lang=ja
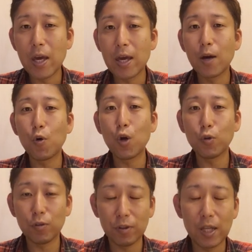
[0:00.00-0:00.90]
えー、これ
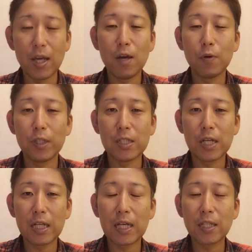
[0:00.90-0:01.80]
をですね
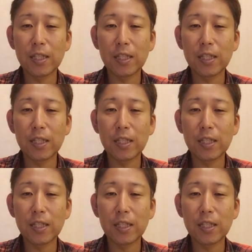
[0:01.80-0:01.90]
私が聴か